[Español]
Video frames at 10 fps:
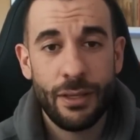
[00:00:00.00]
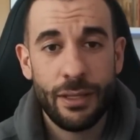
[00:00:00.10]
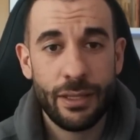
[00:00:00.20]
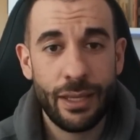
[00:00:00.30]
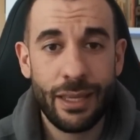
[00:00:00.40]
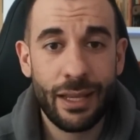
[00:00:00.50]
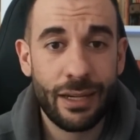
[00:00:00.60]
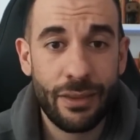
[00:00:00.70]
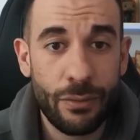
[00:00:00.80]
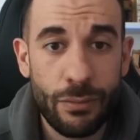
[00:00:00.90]
Y es
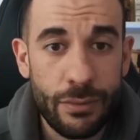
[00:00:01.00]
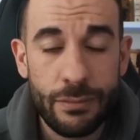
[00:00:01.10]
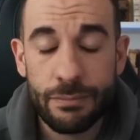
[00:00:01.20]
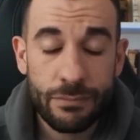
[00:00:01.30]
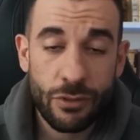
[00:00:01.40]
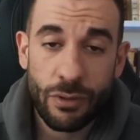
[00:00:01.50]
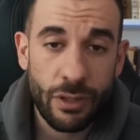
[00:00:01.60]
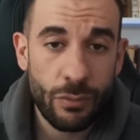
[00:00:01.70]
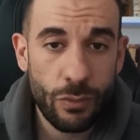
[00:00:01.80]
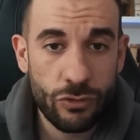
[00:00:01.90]
ridículo. Son
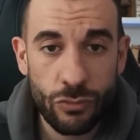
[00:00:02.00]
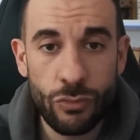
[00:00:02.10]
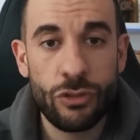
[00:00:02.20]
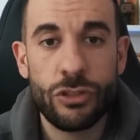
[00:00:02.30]
ridículos unos